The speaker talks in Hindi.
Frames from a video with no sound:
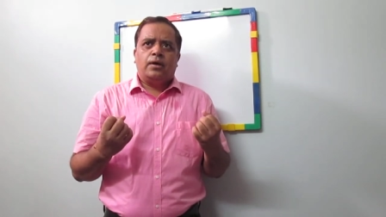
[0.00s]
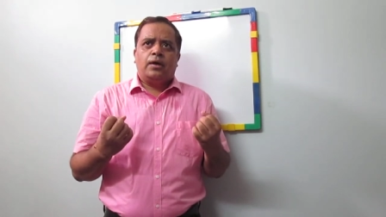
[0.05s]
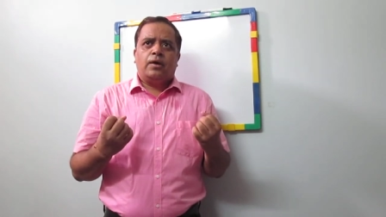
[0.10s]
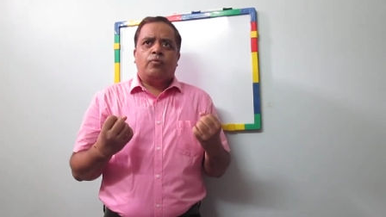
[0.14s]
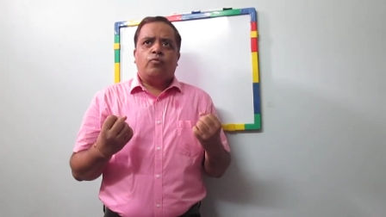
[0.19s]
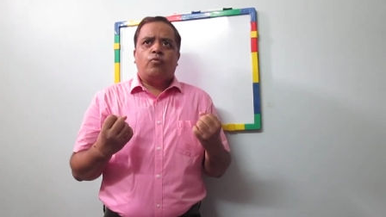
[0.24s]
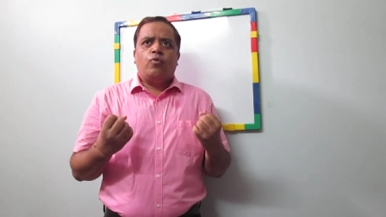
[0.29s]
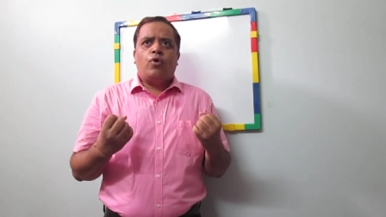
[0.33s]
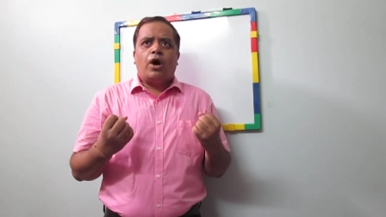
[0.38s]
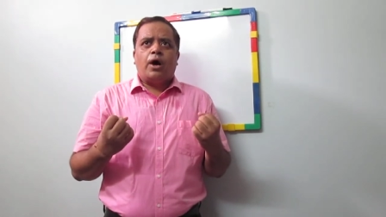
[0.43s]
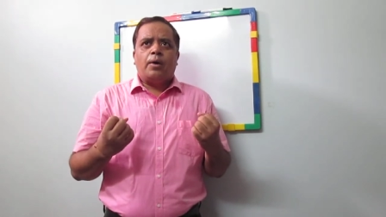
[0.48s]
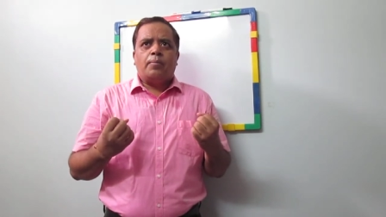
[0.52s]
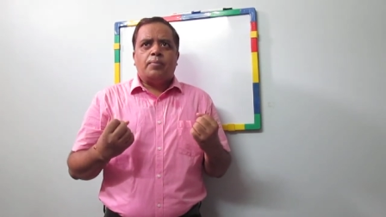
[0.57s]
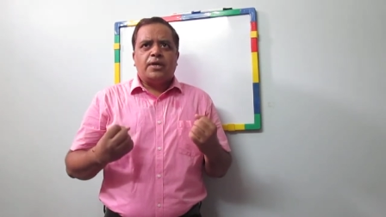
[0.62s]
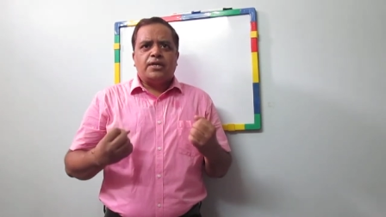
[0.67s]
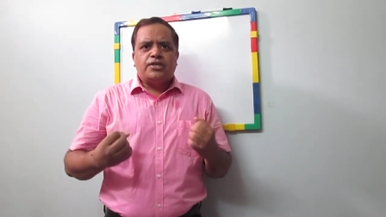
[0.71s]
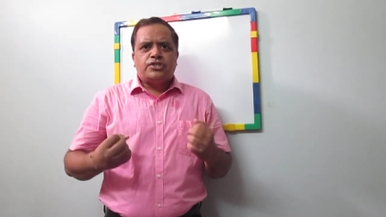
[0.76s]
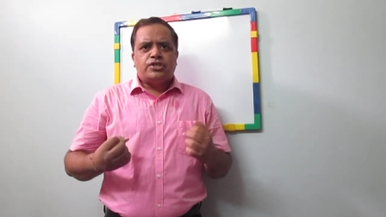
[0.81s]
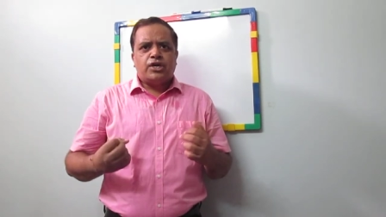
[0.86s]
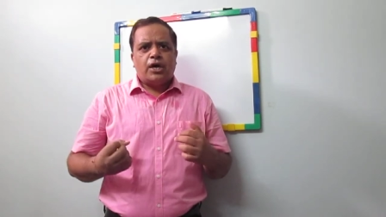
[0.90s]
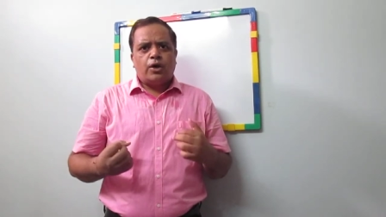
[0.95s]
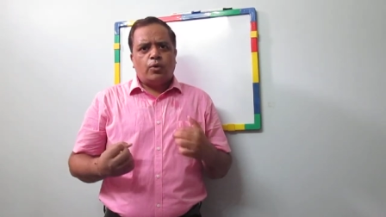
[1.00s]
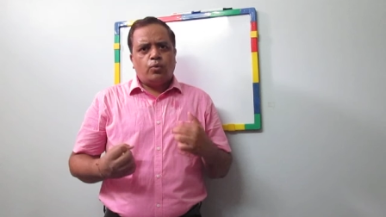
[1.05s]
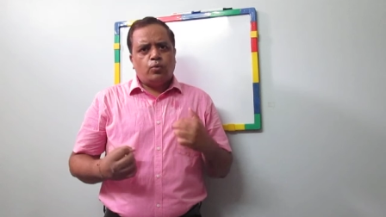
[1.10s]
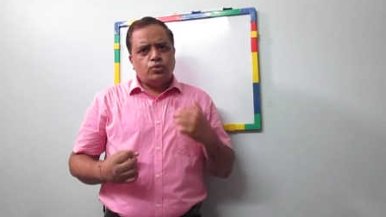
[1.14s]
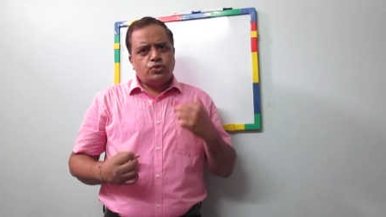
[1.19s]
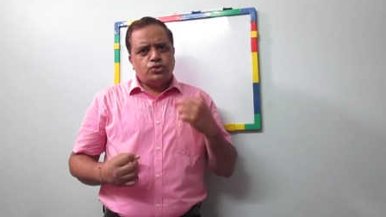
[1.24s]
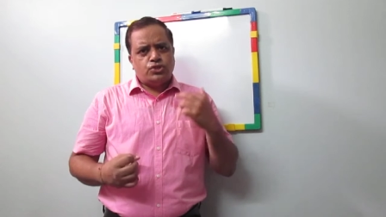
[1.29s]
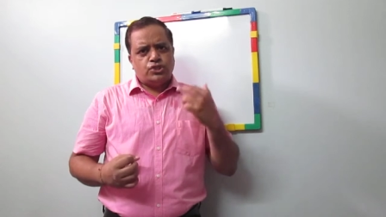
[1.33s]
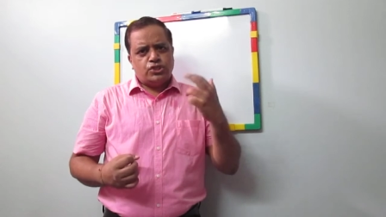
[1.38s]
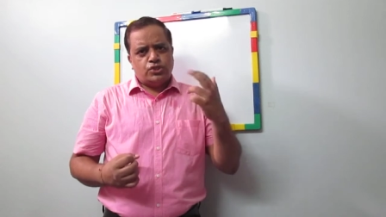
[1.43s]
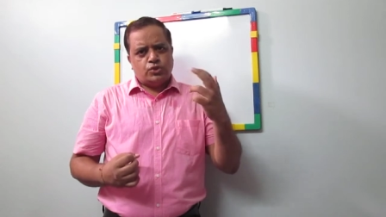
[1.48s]
वो हमेशा
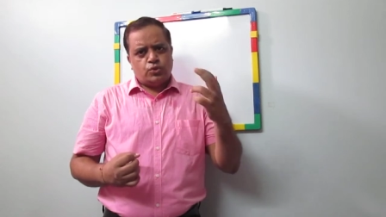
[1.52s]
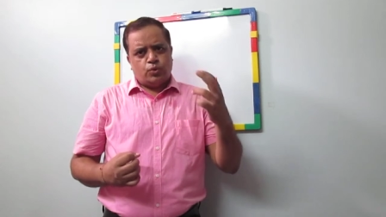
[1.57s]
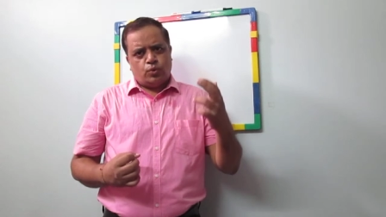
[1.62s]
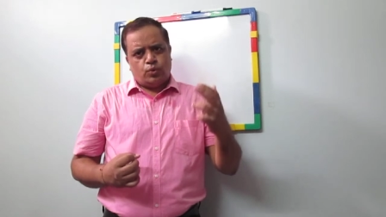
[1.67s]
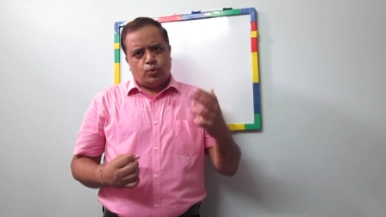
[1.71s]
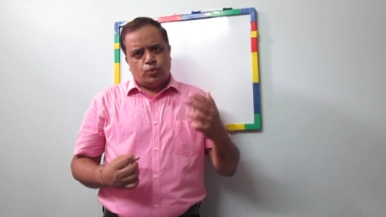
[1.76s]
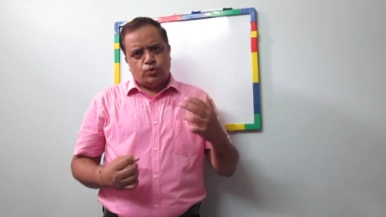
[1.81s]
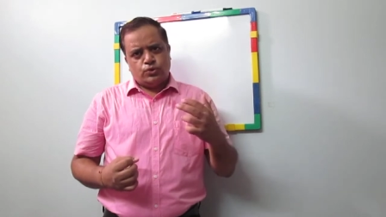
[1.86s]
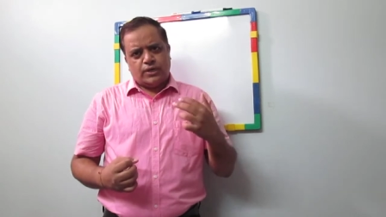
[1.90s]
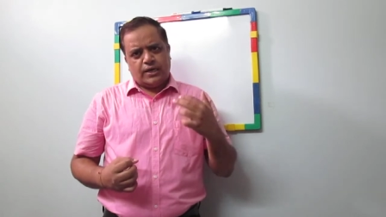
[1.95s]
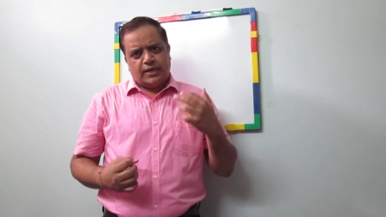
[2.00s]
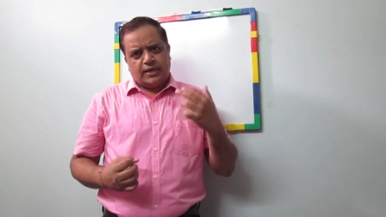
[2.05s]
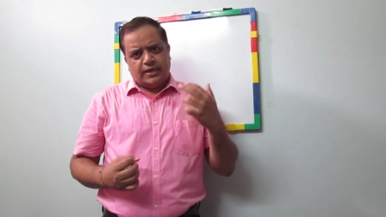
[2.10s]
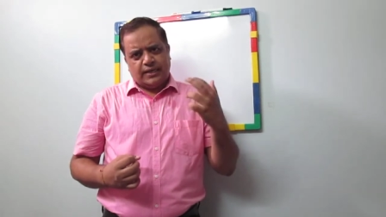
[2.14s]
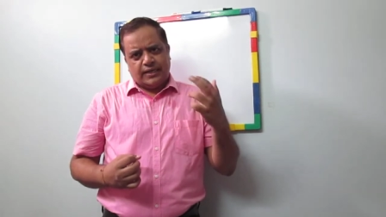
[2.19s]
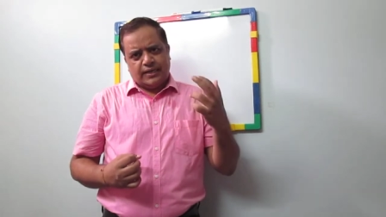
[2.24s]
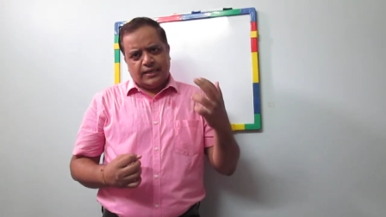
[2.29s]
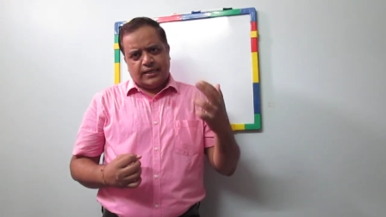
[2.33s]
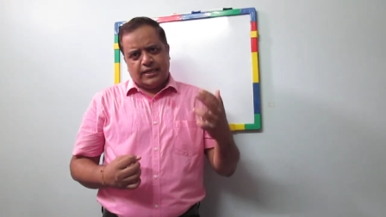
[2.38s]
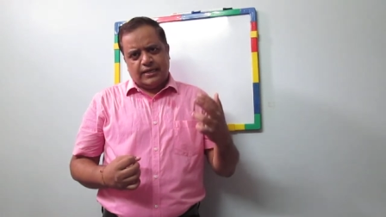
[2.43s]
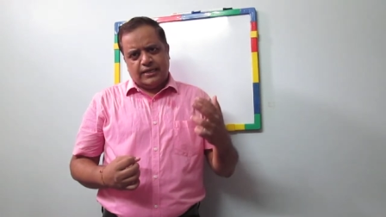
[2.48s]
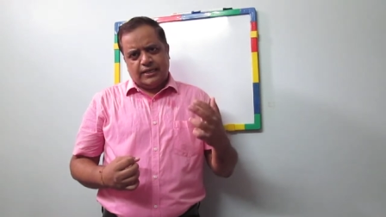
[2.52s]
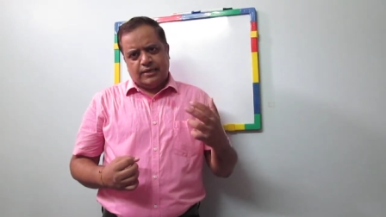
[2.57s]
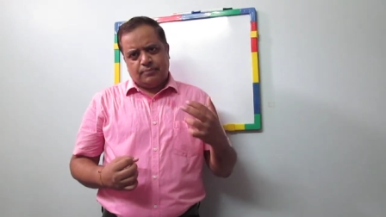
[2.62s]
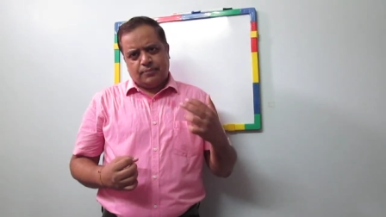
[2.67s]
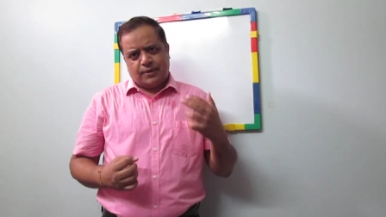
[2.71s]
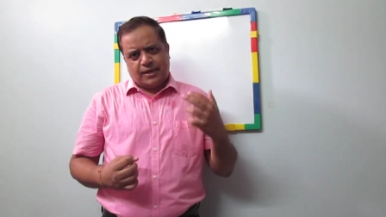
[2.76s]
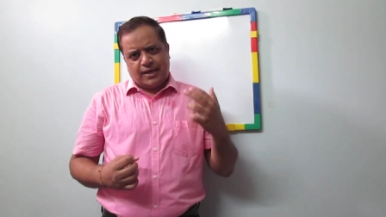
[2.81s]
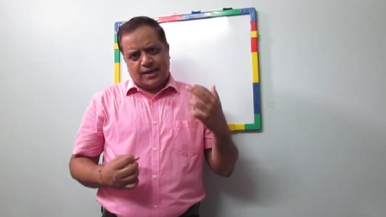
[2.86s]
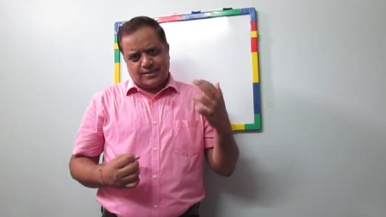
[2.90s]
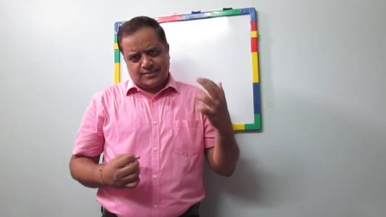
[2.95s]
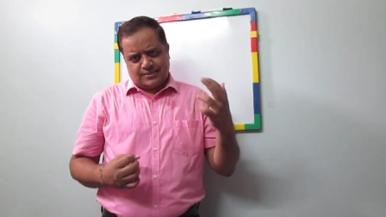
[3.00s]
उन चीज़ों को जानने के लिए
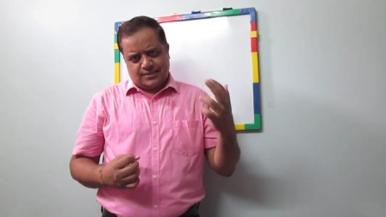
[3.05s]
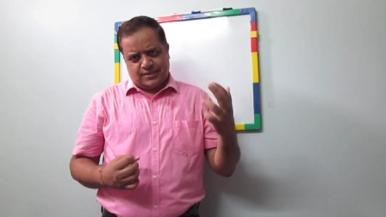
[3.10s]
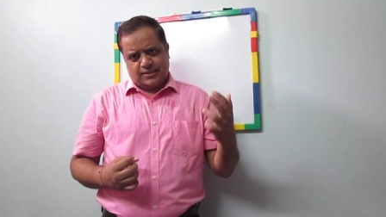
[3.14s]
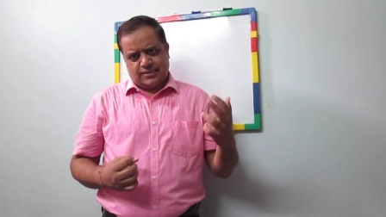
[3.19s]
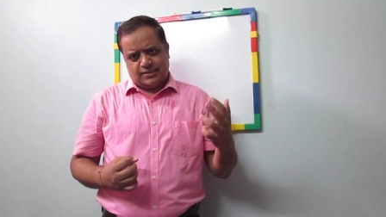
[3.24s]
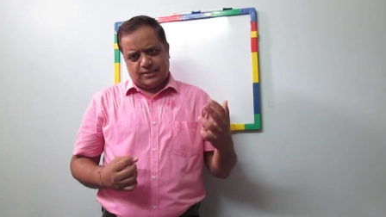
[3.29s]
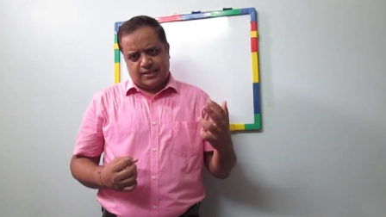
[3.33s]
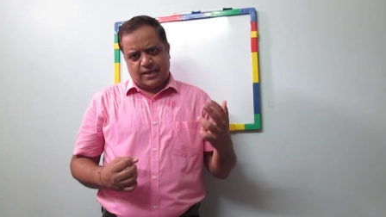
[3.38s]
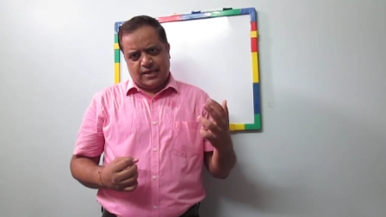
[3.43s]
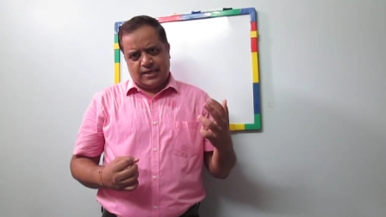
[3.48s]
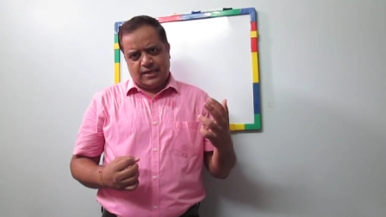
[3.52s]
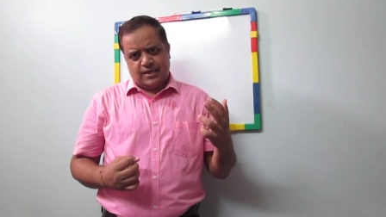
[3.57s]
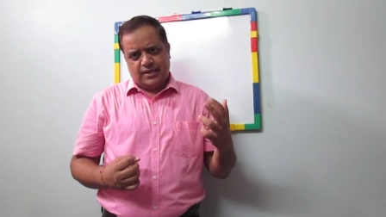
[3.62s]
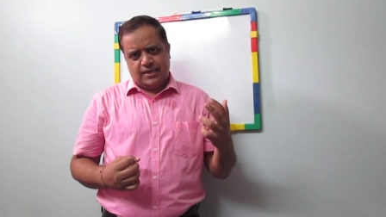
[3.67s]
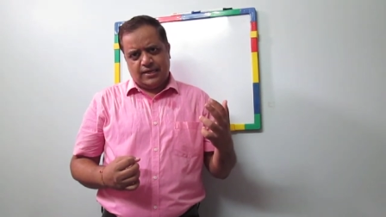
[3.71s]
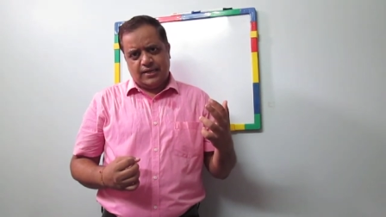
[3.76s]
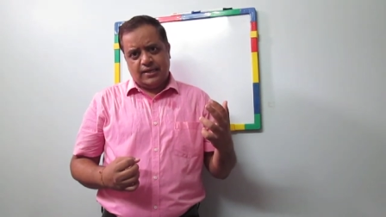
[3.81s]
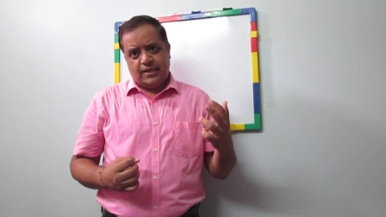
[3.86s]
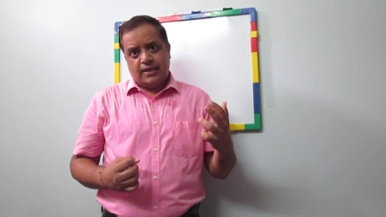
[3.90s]
प्रयास करता है